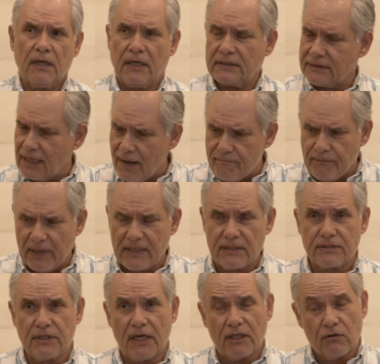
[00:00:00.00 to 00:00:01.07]
que están
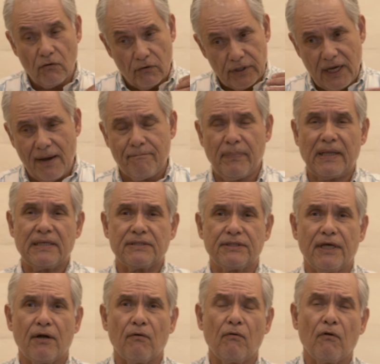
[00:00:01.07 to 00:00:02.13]
padeciendo o ya
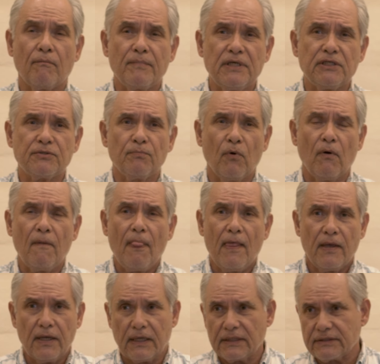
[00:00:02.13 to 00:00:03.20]
padecieron lo mismo
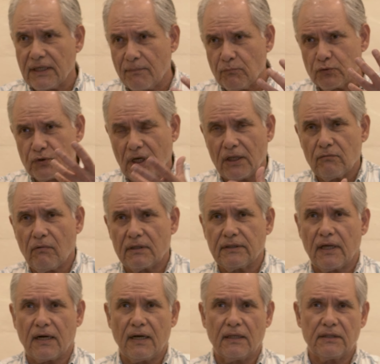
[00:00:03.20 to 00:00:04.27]
y que están buscando
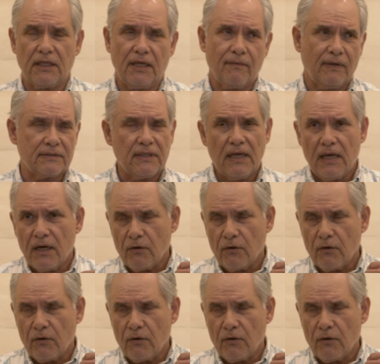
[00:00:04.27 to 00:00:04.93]
alternativas,